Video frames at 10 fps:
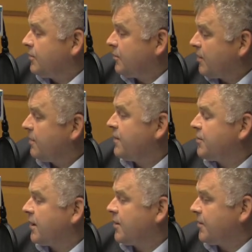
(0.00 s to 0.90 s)
cierpliwie
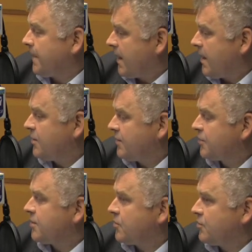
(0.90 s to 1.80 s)
czekać, aż
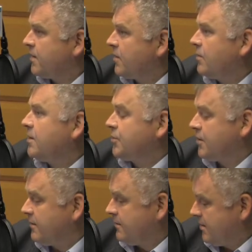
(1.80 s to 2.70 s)
wreszcie zrozumieją,
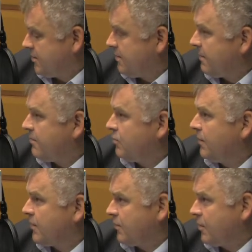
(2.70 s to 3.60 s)
że jeżeli mamy
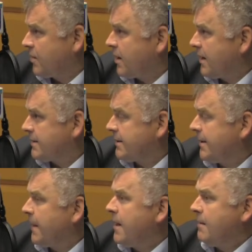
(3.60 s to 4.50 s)
budować dobre
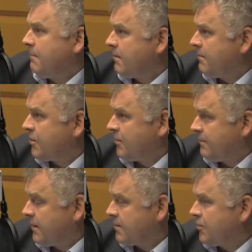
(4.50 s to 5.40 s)
relacje, mamy być
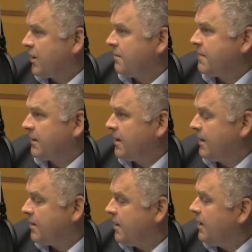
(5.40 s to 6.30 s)
sąsiadami,
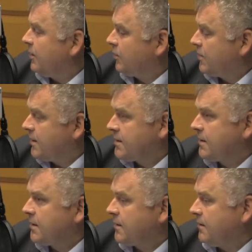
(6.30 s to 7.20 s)
partnerami, to nie na
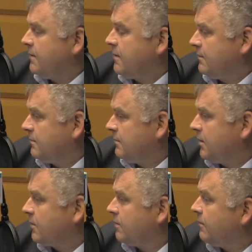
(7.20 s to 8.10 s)
zasadach e,
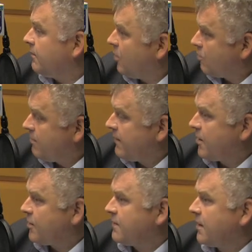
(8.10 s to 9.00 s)
no,
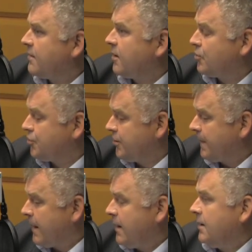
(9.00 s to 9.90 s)
okłamywania się wzajemnego, czy
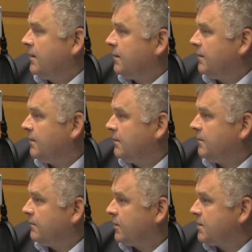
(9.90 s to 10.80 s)
Y,
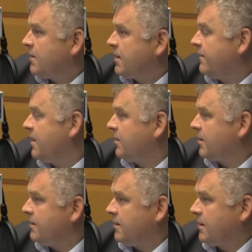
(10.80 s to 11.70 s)
odsyłanie w
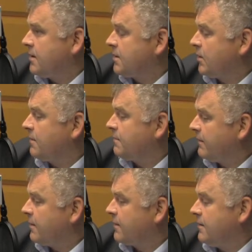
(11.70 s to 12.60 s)
niebyt historii
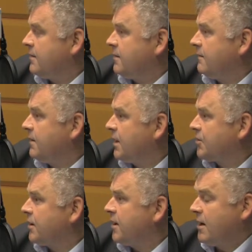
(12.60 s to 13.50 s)
pewnych y,
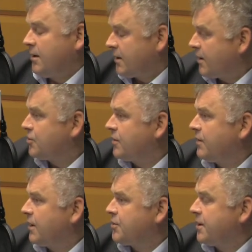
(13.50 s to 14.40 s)
wydarzeń, tragicznych
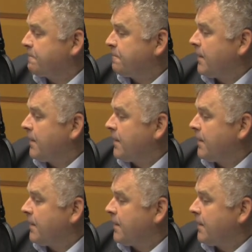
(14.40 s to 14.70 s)
wydarzeń,